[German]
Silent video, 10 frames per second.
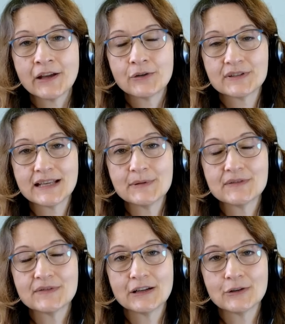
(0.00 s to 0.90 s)
Und
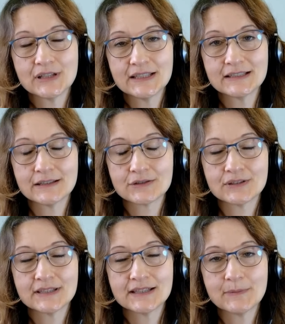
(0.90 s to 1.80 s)
selbst wenn Autisten das
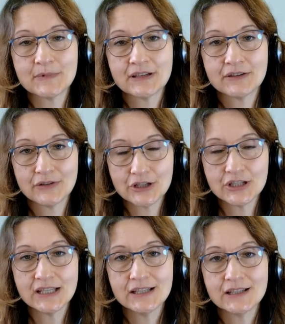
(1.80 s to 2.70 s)
Konzept
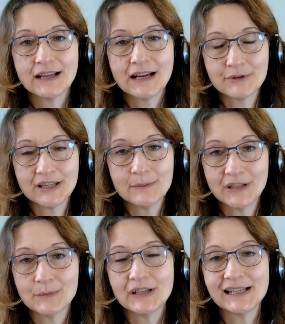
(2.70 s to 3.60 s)
verstehen, aber eben
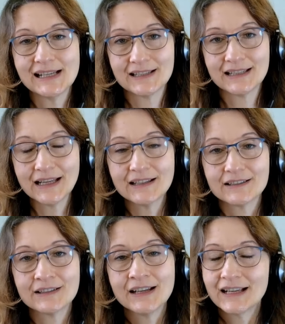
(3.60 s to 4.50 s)
in Bildern
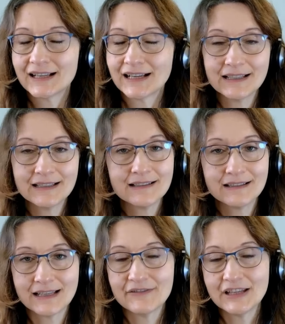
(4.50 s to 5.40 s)
denken, kann
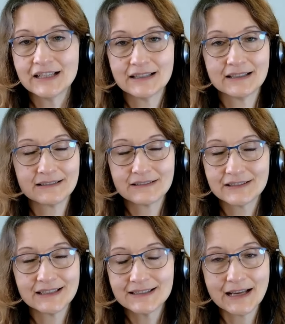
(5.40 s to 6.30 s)
der Weg äh,
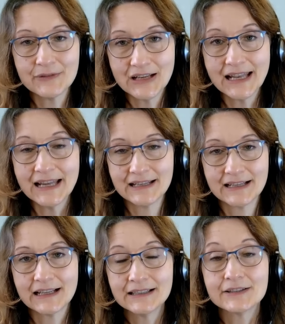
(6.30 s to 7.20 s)
ist einfach länger. Der
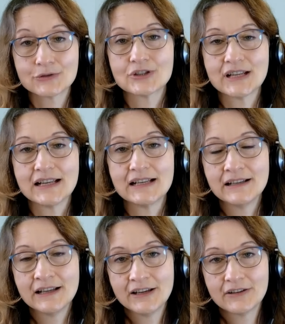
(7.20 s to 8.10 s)
kann nicht so schnell
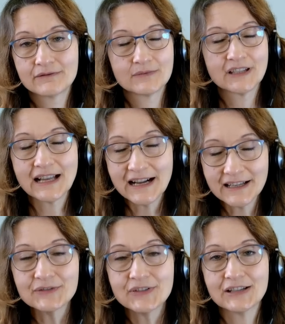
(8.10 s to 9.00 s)

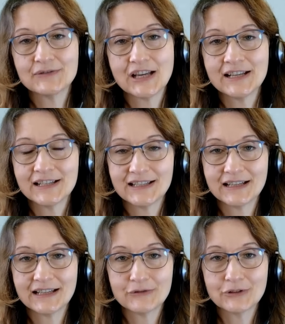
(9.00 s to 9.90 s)
gegangen werden wie einer, der
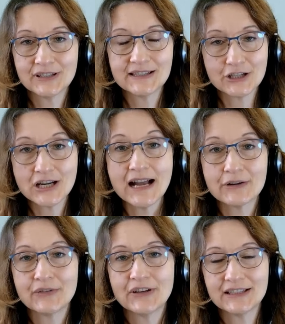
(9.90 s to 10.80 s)
da wirklich sehr
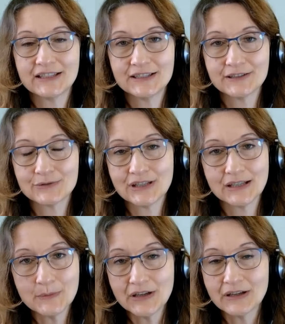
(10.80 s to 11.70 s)
schlagfertig ist und da
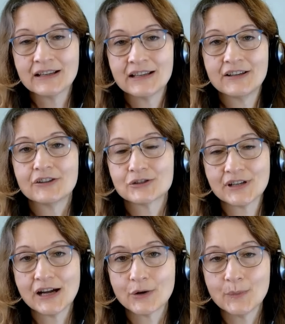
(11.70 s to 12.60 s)
immer schon
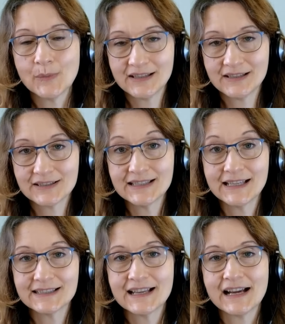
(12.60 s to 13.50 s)
ein Argument das
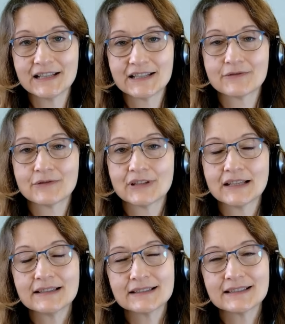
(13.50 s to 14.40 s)
nächste hat. Und
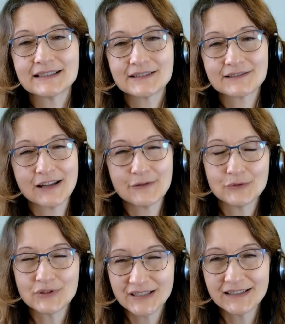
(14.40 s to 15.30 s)
das ist, kann
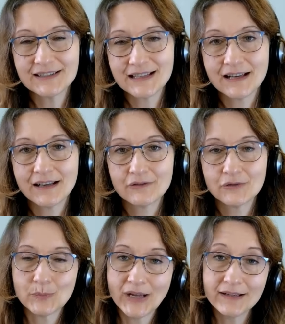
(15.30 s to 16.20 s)
frustrierend sein
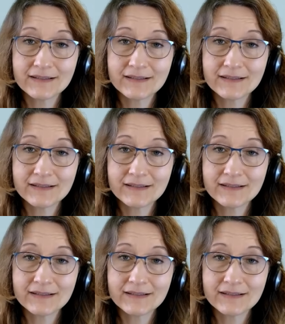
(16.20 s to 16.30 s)
für beide